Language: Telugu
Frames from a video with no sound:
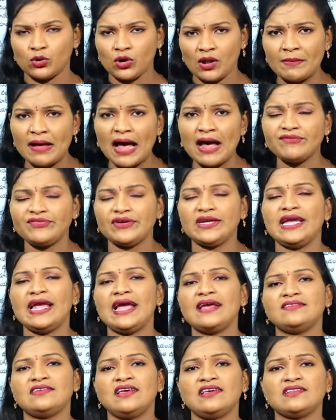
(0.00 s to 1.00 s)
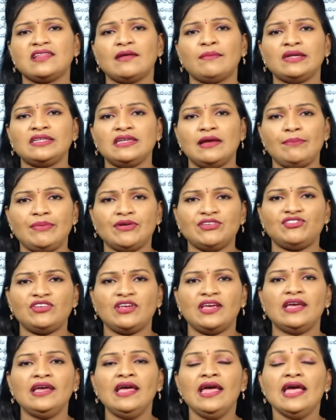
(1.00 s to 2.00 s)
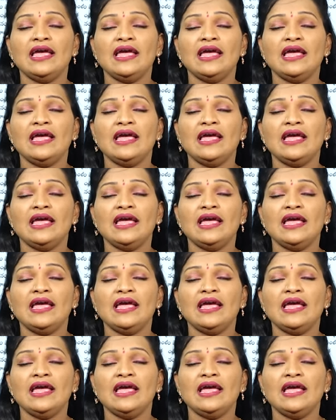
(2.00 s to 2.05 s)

రుణమాఫీ వేసేస్తామని చెప్పేసి